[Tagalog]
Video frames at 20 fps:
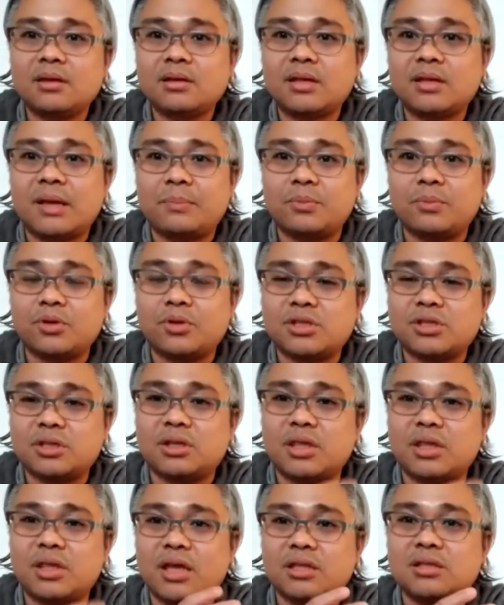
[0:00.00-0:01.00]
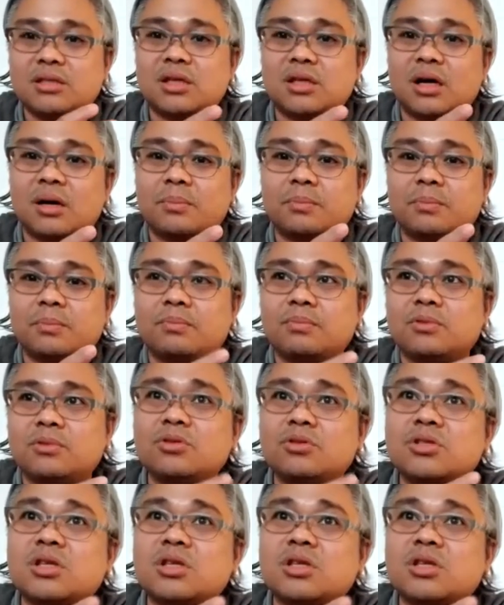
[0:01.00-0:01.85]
Tapos it ends up, dun